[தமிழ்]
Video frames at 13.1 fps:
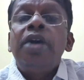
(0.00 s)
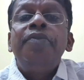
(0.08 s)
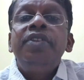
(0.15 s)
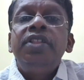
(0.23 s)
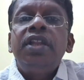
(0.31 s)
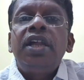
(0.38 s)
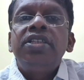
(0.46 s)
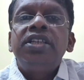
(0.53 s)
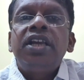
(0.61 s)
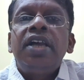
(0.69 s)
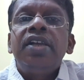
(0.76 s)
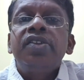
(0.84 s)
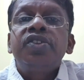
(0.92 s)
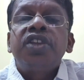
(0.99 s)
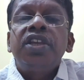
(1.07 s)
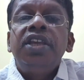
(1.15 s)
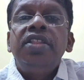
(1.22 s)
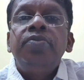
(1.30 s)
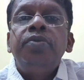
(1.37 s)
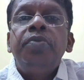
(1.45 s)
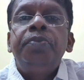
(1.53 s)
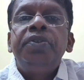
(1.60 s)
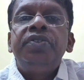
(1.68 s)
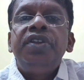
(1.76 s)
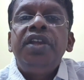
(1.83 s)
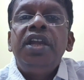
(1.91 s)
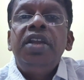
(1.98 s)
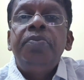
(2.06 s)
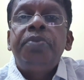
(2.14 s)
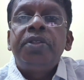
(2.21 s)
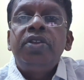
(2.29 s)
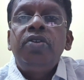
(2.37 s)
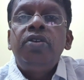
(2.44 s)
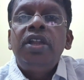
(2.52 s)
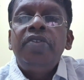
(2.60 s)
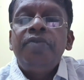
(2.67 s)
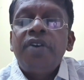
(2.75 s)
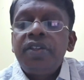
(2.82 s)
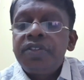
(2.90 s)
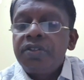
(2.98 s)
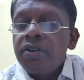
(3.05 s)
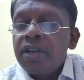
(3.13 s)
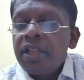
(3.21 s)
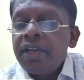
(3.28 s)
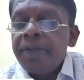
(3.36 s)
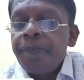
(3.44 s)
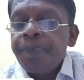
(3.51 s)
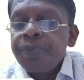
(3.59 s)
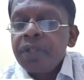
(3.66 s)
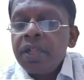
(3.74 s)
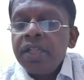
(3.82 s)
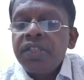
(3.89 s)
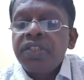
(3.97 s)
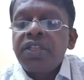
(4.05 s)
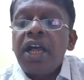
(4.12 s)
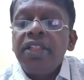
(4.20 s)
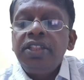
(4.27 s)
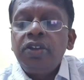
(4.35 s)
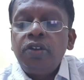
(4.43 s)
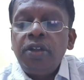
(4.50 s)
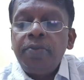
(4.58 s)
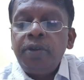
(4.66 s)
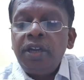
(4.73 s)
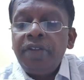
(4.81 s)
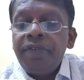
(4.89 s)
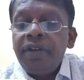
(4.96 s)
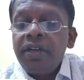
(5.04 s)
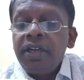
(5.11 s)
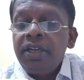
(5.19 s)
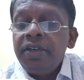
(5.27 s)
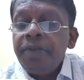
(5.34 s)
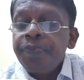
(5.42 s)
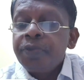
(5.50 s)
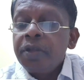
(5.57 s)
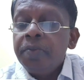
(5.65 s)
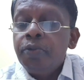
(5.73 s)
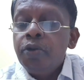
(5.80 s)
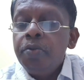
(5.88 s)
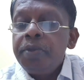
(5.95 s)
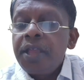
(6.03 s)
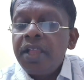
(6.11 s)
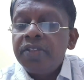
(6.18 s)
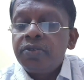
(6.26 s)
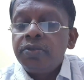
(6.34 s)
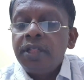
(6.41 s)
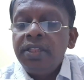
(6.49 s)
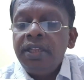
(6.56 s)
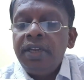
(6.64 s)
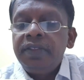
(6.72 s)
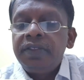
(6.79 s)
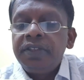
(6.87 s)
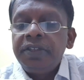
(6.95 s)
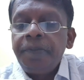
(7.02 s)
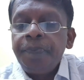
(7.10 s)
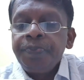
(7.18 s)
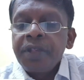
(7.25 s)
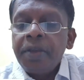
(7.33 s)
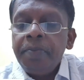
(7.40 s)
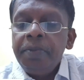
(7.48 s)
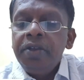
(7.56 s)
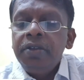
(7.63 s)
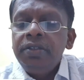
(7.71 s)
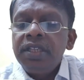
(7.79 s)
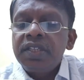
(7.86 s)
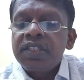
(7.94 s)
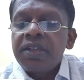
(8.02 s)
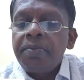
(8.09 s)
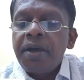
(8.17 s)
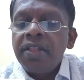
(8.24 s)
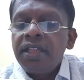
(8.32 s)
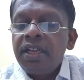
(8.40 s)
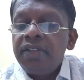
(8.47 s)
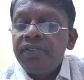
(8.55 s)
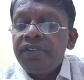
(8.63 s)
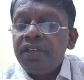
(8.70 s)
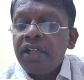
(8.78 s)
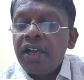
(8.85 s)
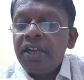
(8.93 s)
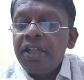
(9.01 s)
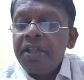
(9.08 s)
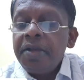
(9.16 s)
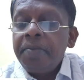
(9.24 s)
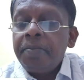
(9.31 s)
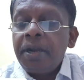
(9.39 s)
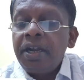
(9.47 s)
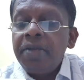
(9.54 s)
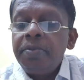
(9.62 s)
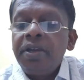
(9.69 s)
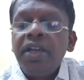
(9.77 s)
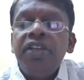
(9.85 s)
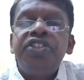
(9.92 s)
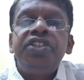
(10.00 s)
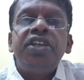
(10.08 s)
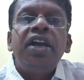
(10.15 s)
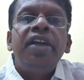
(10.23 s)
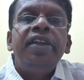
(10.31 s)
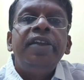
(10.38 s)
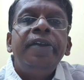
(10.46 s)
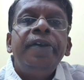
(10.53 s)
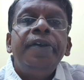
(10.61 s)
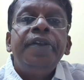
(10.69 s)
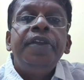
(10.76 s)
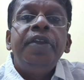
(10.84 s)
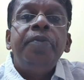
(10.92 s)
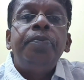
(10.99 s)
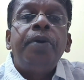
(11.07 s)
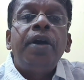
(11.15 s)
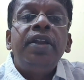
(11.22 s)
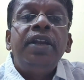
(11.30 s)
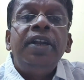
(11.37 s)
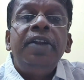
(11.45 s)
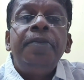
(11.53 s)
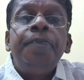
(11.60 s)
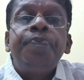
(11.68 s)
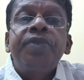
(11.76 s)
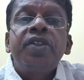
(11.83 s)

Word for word: தாவீது ராஜா சங்கீதம் முப்பத்தி ஏழு பதினொன்றில் இவ்வாறு சொல்கிறாரு சாந்த குணம் உள்ளவர்கள் பூமியை சுதந்திரித்து மிகுந்த சமாதானத்தினால் மன மகிழ்ச்சியாய் இருப்பார்கள்